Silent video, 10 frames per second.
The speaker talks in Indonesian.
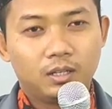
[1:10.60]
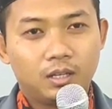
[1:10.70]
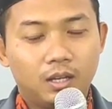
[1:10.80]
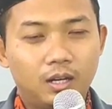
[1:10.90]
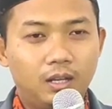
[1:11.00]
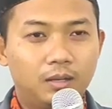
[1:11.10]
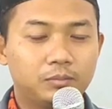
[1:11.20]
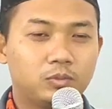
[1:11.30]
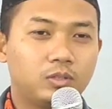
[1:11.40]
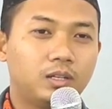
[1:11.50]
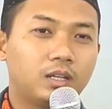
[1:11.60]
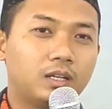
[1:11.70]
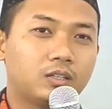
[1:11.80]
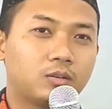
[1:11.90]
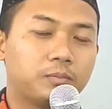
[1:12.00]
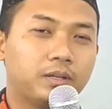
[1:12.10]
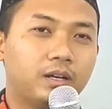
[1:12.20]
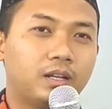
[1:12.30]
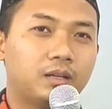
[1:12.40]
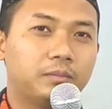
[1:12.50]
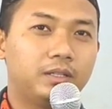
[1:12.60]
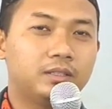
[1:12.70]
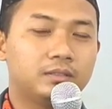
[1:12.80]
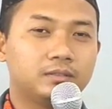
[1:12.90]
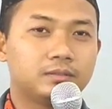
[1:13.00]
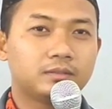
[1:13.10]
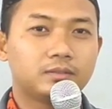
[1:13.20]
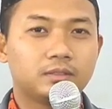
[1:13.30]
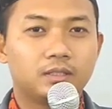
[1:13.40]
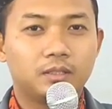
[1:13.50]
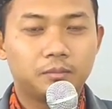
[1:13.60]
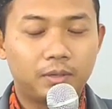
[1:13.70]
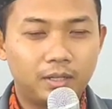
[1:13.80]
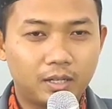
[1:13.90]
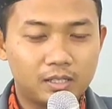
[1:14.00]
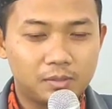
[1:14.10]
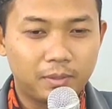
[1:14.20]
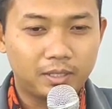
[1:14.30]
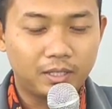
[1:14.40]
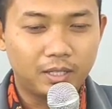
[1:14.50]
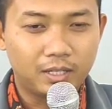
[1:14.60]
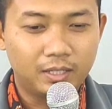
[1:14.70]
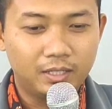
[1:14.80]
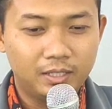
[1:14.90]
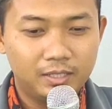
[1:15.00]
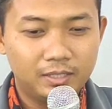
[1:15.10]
Alhamdulillahirabbil alamin. Pada kesempatan hari ini